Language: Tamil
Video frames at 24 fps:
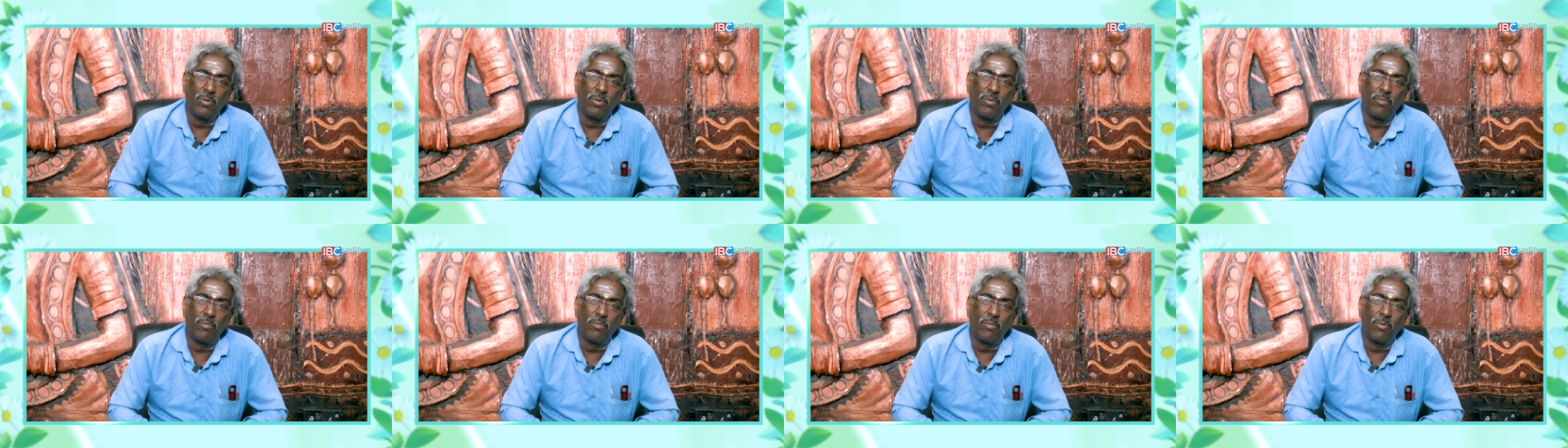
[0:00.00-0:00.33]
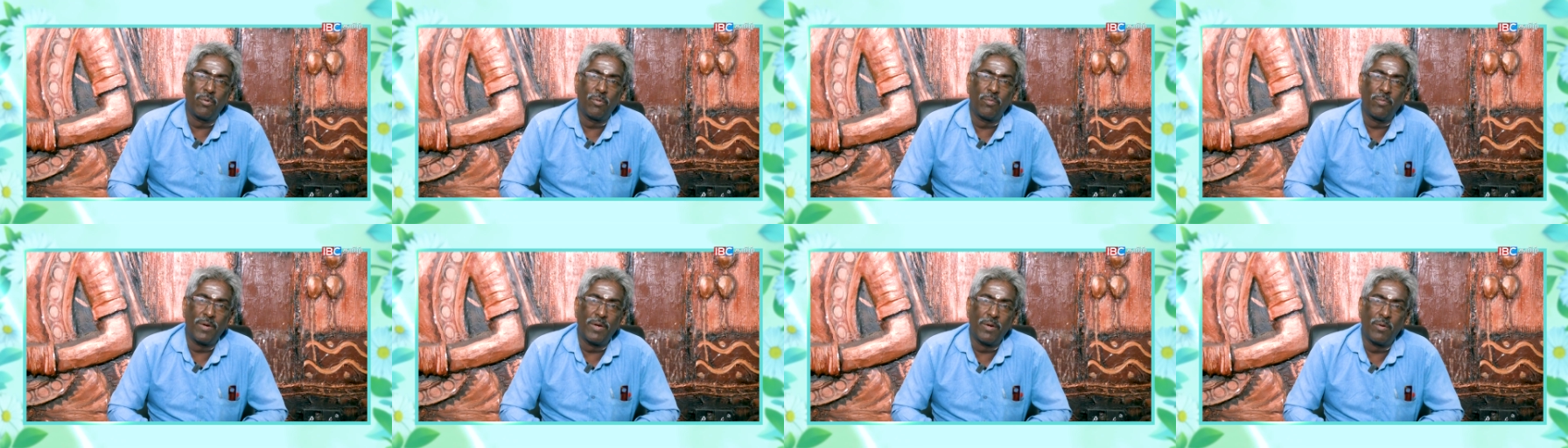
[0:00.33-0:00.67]
ஒரு
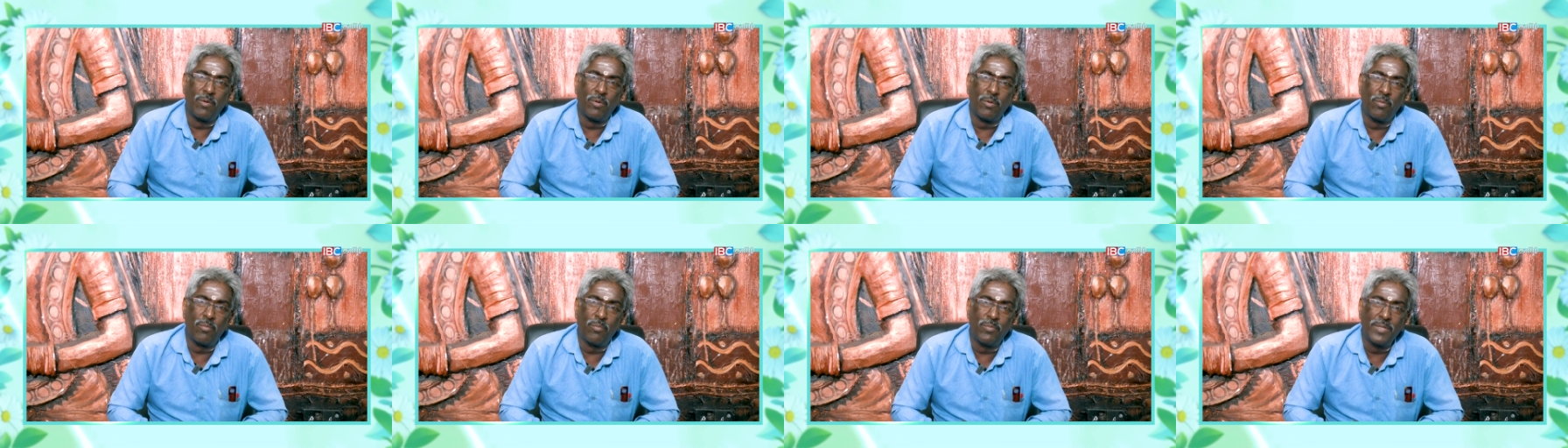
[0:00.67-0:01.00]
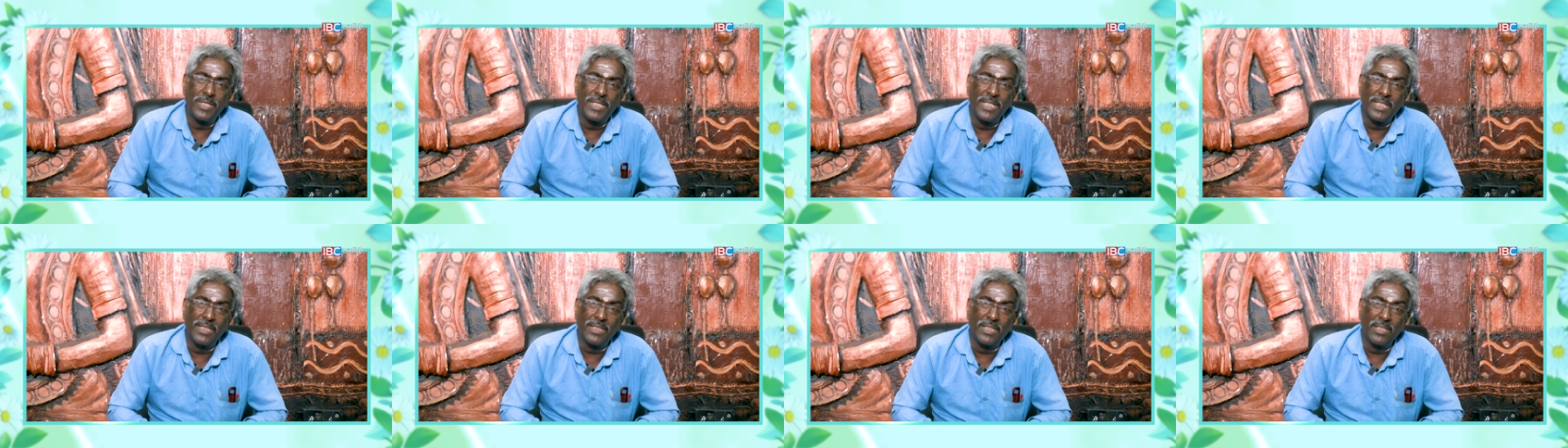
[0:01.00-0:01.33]
ஒரு ஒரு
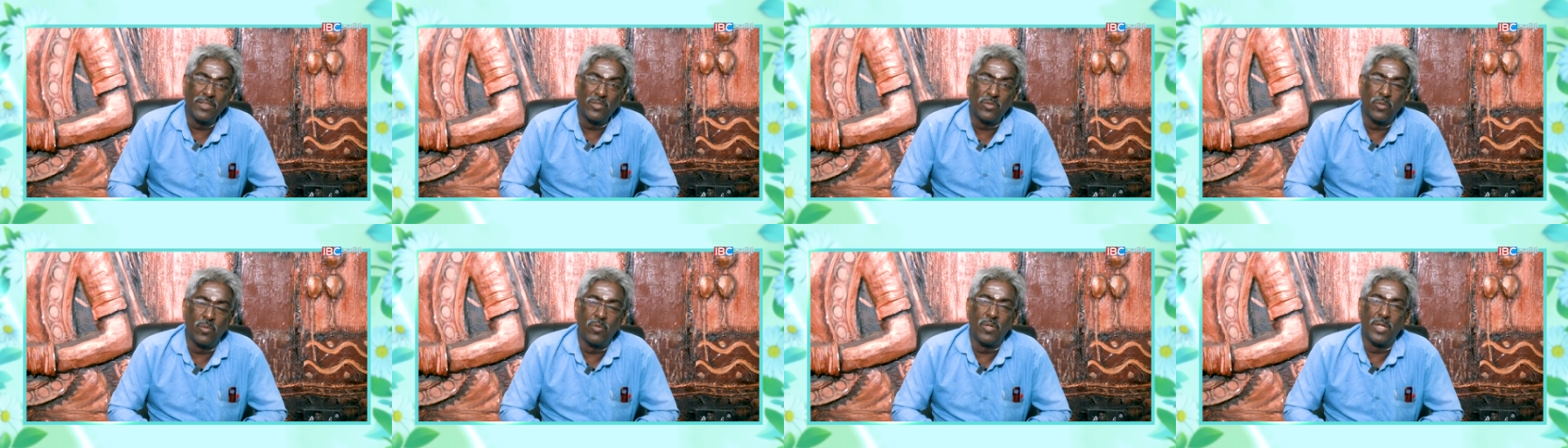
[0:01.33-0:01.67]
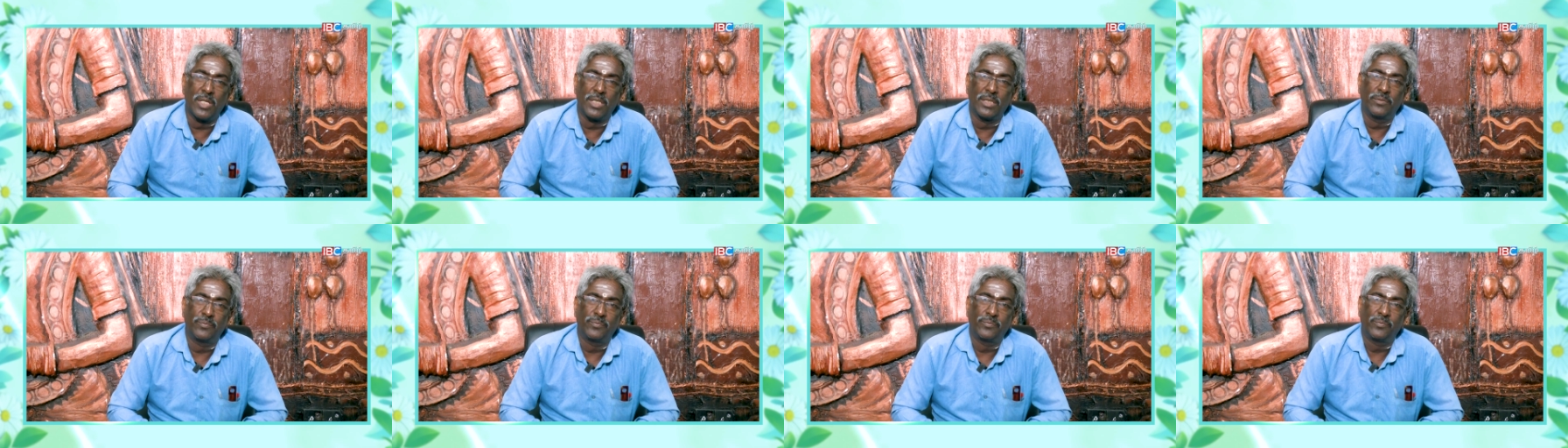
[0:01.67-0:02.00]
விஷயத்தை
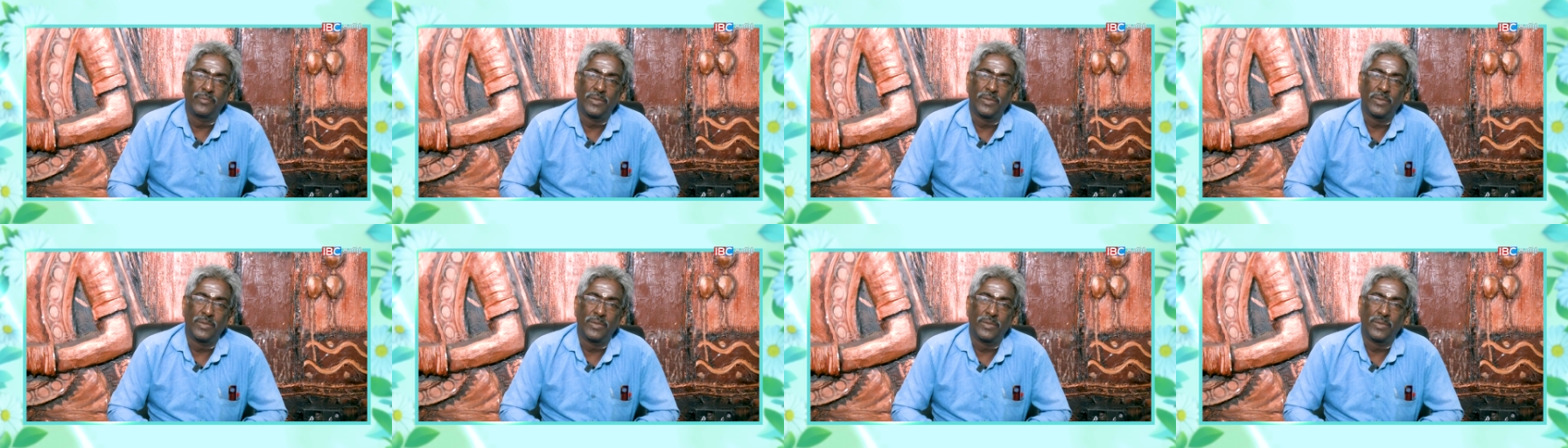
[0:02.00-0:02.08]
சொன்னது